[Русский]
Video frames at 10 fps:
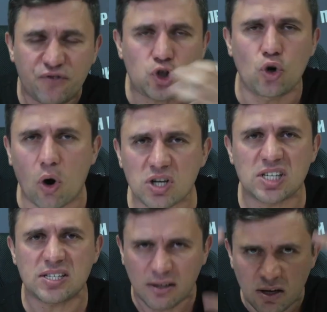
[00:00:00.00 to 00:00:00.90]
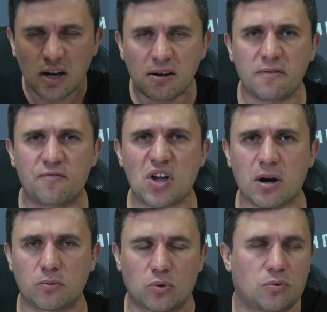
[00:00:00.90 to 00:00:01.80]
Все за, э, э,
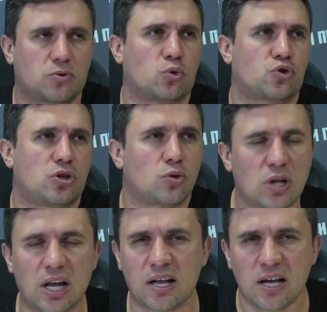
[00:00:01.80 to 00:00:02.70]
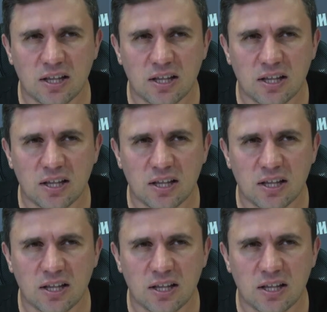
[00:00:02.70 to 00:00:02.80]
вверх. Ну, слушайте, ну, для,